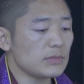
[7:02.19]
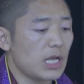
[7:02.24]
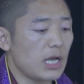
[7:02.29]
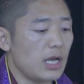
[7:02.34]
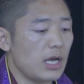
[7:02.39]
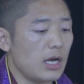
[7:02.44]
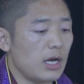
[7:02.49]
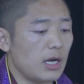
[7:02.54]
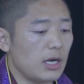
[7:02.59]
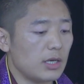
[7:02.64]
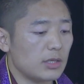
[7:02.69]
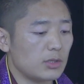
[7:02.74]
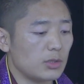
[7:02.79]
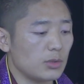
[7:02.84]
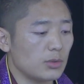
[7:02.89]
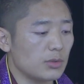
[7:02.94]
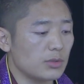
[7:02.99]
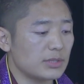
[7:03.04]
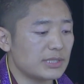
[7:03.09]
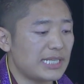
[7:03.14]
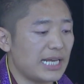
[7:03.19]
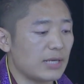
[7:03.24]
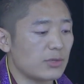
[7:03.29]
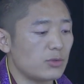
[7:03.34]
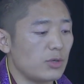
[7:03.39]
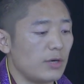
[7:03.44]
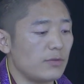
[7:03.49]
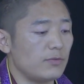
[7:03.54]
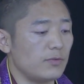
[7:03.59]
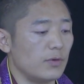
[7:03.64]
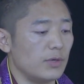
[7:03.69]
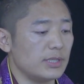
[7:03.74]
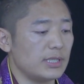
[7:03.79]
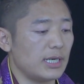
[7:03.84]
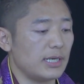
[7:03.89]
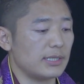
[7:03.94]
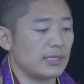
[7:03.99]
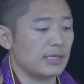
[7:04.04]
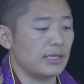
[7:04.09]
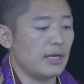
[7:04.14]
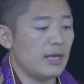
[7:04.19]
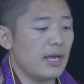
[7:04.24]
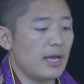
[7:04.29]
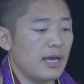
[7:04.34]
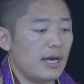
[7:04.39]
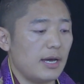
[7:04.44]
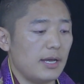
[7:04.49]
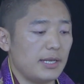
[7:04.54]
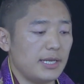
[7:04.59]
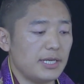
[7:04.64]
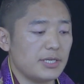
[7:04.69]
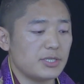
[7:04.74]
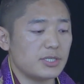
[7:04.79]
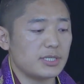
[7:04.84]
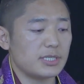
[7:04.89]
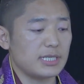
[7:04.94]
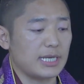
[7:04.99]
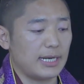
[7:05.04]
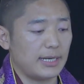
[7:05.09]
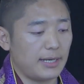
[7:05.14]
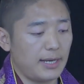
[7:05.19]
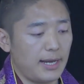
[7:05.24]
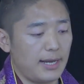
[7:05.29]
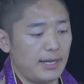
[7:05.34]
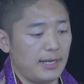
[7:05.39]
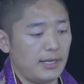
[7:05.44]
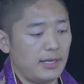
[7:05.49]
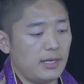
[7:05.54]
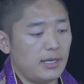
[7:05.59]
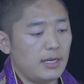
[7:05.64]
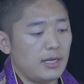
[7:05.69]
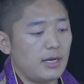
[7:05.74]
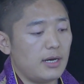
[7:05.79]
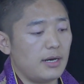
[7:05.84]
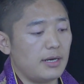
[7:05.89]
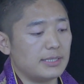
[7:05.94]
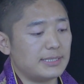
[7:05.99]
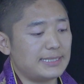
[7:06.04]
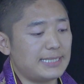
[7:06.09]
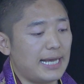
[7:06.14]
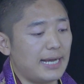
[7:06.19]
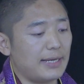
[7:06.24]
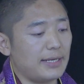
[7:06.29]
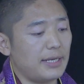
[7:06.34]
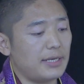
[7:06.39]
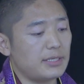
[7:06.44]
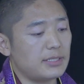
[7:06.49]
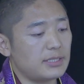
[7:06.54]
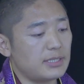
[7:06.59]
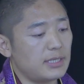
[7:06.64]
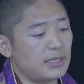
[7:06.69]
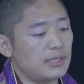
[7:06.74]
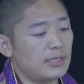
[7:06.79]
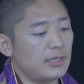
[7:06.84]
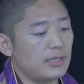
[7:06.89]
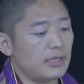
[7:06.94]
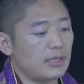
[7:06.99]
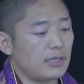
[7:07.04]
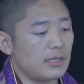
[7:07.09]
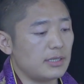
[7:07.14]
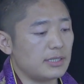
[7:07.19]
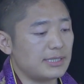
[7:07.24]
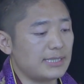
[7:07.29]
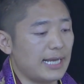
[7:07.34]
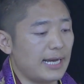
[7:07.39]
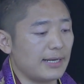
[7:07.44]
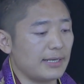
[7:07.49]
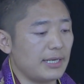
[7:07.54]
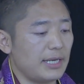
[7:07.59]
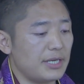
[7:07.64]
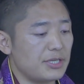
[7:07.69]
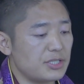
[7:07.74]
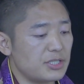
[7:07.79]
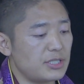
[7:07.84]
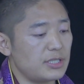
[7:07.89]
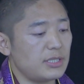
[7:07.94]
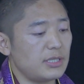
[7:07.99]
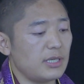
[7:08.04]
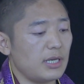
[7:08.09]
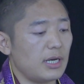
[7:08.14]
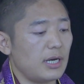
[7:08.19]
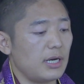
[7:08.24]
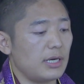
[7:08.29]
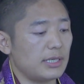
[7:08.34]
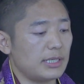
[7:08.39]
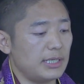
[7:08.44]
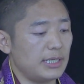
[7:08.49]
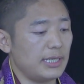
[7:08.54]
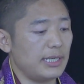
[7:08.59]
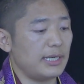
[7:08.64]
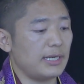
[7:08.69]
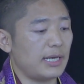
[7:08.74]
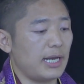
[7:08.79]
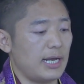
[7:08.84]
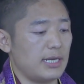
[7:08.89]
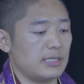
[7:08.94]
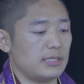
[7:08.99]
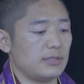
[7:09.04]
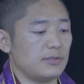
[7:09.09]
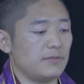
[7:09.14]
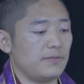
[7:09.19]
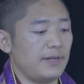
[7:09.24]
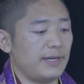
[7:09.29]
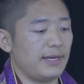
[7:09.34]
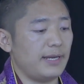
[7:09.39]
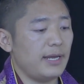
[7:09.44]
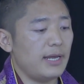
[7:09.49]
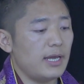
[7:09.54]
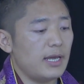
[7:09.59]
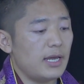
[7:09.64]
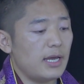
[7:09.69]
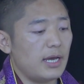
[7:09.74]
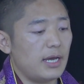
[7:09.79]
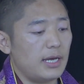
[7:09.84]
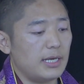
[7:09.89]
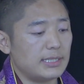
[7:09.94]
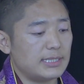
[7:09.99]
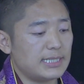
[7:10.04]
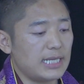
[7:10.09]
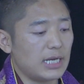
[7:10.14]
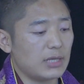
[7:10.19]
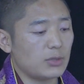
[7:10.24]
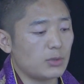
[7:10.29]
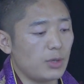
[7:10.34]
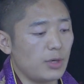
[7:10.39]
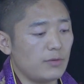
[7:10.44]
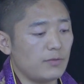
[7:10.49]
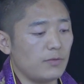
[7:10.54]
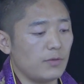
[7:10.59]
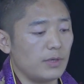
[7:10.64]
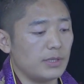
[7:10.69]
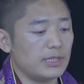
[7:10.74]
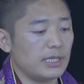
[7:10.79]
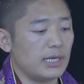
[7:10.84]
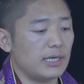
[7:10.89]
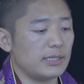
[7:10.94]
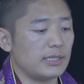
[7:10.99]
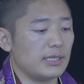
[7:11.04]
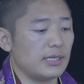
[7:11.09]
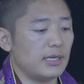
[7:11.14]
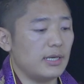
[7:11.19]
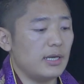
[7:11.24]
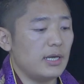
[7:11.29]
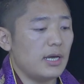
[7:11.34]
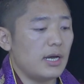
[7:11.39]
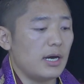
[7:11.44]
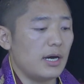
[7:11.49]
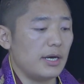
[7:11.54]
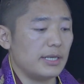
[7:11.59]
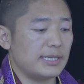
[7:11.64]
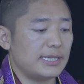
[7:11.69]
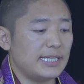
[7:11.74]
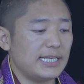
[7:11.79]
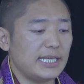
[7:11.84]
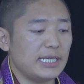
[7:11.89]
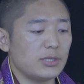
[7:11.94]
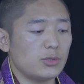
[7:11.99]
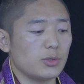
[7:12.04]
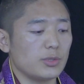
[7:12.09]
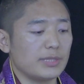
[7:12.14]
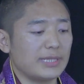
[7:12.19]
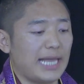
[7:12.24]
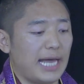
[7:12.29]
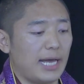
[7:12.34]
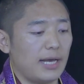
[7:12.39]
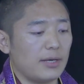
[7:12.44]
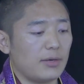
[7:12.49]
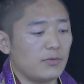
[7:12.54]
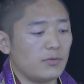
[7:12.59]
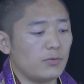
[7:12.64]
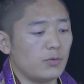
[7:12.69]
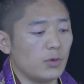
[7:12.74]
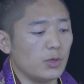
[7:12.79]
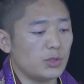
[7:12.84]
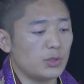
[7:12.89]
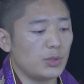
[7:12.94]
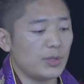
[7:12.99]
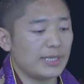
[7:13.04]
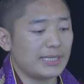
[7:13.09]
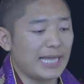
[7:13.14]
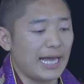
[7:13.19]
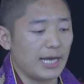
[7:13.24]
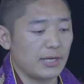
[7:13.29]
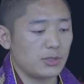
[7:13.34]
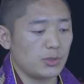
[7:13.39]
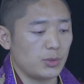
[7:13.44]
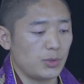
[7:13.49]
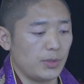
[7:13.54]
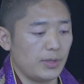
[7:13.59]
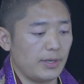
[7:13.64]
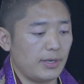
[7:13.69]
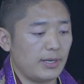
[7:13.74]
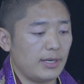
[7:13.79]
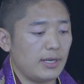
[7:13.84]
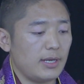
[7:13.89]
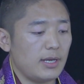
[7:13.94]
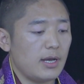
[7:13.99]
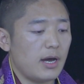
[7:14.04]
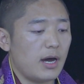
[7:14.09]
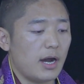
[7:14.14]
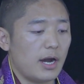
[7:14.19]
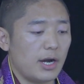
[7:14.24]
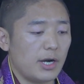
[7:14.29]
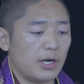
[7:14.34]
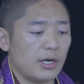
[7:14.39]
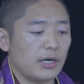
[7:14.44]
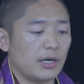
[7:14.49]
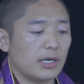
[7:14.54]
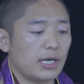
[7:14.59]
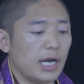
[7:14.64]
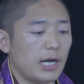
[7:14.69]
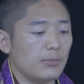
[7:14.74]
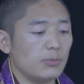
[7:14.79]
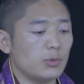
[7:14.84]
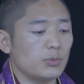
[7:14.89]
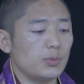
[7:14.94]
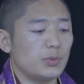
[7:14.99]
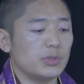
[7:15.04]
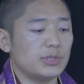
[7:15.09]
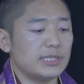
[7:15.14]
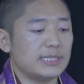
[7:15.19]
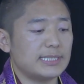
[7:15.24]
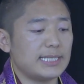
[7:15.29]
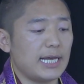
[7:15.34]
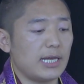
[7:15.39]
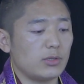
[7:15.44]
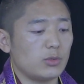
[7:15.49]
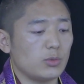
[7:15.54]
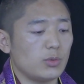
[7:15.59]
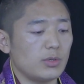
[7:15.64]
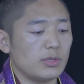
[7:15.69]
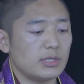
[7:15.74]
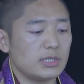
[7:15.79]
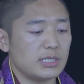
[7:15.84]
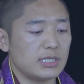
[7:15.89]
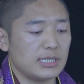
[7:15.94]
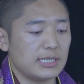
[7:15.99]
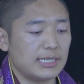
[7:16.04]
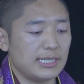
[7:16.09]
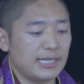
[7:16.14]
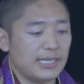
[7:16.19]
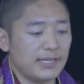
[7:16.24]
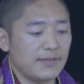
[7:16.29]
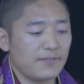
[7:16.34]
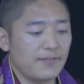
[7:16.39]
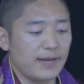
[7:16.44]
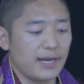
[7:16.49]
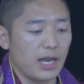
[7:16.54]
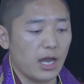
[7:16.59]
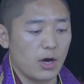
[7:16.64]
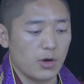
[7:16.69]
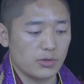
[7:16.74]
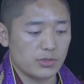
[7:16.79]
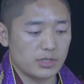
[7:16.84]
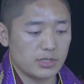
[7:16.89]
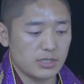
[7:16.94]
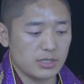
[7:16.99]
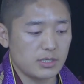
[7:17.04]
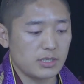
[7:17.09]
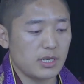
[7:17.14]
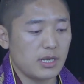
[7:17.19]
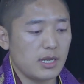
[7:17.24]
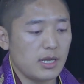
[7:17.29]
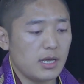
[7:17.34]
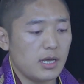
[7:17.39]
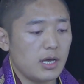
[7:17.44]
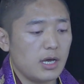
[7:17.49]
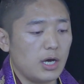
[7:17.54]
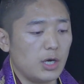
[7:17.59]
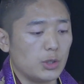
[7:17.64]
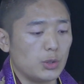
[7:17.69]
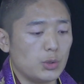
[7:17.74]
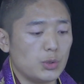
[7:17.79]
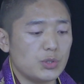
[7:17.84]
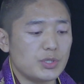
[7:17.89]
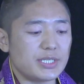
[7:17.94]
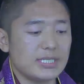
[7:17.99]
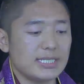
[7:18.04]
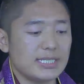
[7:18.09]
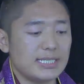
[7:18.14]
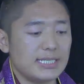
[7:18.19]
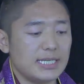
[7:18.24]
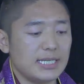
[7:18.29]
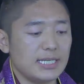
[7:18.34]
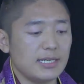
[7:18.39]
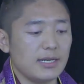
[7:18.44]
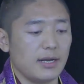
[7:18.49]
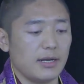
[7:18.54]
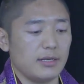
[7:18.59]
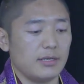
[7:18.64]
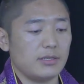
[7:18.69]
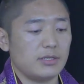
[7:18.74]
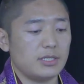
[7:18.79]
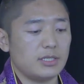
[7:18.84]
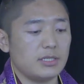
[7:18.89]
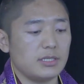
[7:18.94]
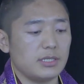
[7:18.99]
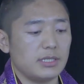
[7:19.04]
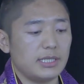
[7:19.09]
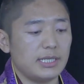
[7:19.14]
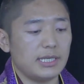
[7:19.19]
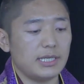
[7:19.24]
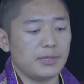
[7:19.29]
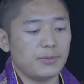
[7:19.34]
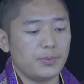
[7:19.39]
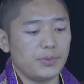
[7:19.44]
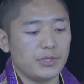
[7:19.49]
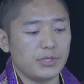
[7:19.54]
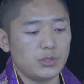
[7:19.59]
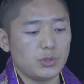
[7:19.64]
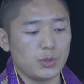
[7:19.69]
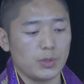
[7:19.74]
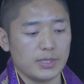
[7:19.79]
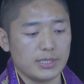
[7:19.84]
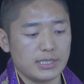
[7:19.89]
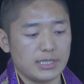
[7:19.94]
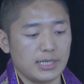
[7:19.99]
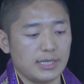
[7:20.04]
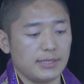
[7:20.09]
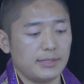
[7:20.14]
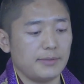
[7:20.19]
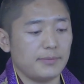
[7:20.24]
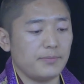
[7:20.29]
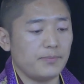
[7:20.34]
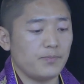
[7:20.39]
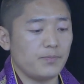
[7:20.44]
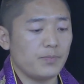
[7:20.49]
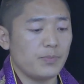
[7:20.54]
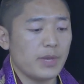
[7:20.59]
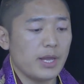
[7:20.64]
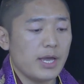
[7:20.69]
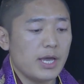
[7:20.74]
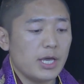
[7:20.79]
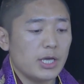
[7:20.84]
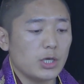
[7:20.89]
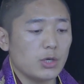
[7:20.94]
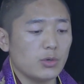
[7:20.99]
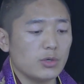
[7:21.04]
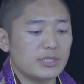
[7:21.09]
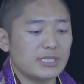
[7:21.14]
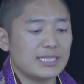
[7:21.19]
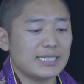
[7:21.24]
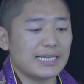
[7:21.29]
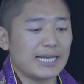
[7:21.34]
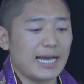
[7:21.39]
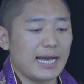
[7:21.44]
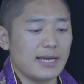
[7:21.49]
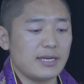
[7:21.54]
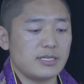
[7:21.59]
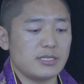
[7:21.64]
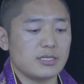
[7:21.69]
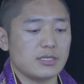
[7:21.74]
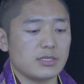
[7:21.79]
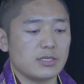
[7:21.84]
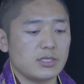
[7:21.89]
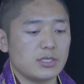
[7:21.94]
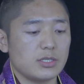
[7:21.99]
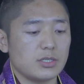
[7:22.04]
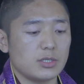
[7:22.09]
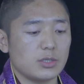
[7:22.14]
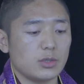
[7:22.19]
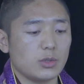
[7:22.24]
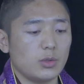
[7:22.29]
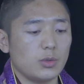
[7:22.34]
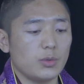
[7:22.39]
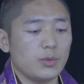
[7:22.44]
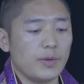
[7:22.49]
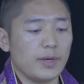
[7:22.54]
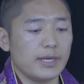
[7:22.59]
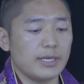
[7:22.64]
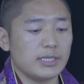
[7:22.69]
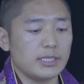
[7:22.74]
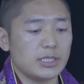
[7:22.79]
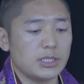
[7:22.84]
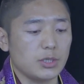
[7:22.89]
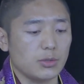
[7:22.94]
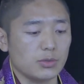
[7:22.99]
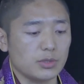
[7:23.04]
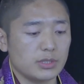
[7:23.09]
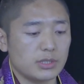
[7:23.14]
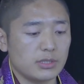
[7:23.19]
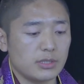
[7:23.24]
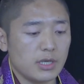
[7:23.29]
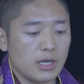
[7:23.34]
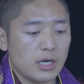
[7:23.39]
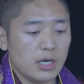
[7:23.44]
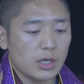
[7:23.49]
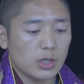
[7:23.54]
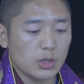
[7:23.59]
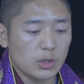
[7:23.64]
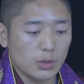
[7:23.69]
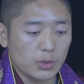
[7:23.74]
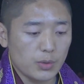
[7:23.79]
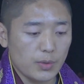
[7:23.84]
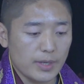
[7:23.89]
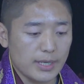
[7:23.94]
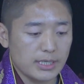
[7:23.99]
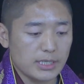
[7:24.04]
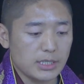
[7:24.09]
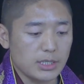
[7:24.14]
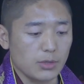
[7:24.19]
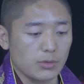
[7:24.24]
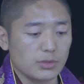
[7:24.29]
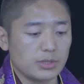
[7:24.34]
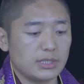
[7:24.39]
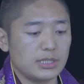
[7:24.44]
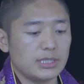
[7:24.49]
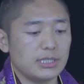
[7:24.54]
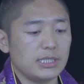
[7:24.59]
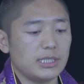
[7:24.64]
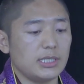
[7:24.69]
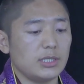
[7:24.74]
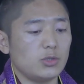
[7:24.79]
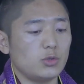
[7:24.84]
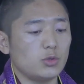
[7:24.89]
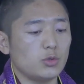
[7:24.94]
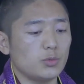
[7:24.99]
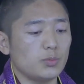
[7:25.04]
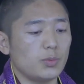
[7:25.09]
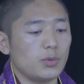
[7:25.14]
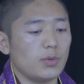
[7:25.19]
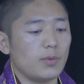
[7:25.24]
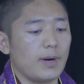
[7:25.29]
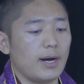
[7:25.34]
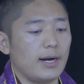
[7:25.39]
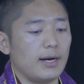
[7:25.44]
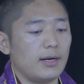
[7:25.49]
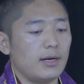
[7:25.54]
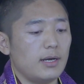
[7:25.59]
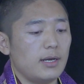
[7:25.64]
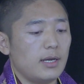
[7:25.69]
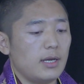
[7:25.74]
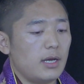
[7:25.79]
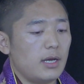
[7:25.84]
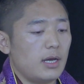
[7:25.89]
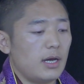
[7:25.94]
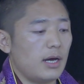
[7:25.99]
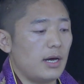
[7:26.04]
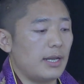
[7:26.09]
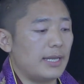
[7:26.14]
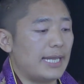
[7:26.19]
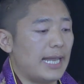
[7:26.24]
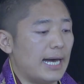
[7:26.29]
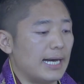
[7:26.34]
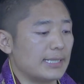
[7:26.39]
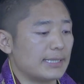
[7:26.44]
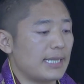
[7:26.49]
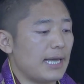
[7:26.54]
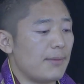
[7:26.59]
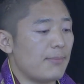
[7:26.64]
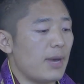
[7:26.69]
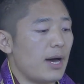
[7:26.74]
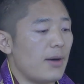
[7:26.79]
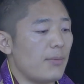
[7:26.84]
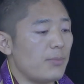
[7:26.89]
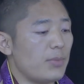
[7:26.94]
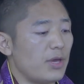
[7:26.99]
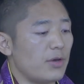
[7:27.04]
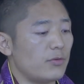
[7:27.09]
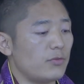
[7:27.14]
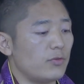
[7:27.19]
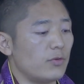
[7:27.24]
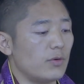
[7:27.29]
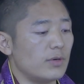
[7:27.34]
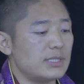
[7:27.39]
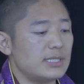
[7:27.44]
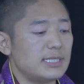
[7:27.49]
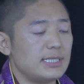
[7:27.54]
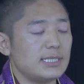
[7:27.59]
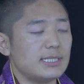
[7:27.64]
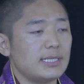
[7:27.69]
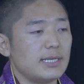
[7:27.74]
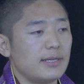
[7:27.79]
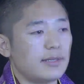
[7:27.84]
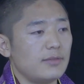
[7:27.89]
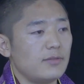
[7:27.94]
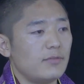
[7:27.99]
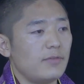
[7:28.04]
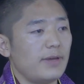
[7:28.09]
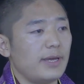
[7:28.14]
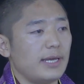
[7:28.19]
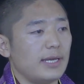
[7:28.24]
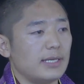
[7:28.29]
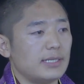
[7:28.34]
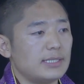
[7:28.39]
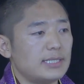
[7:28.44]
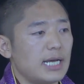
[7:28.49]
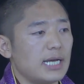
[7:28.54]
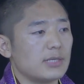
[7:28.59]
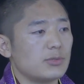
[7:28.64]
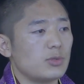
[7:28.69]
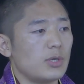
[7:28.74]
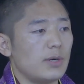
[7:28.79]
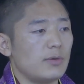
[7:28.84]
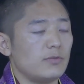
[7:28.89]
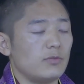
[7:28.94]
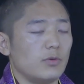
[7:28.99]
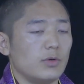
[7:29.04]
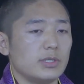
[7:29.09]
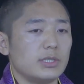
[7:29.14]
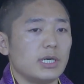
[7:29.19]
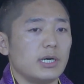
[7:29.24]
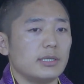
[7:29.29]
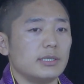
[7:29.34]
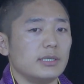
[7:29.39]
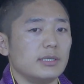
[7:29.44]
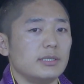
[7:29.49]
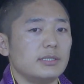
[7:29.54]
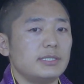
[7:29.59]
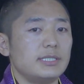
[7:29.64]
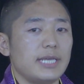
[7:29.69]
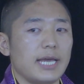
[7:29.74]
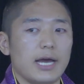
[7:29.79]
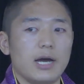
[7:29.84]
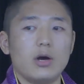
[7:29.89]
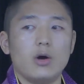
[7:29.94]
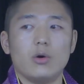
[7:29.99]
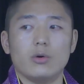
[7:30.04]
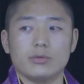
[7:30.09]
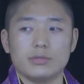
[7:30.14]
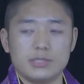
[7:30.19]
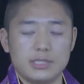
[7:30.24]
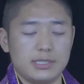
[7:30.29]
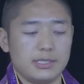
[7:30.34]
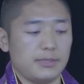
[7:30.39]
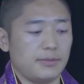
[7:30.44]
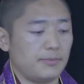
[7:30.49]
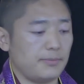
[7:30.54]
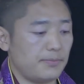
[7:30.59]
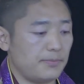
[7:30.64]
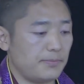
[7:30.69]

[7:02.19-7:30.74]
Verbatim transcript: 呃，从藏传佛教的呃历史上看，呃，桑耶僧呃桑耶师呃可以看成为呃藏传佛教的呃第一座大佛学大学。而堪布菩提萨多是第一位老师，呃，于十七人是第一批学生，由此开始，直至公元九十、公元九世纪突布王，呃，朗达玛灭佛期间为藏传佛教的前弘期。